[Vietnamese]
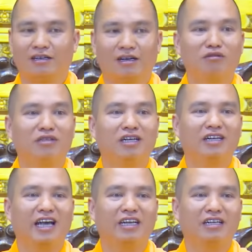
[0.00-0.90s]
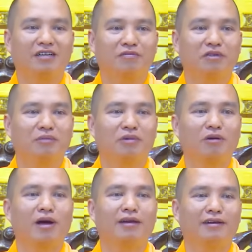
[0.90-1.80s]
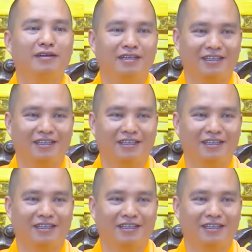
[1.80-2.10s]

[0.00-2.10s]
ông thợ rèn thì vừa mới qua đời.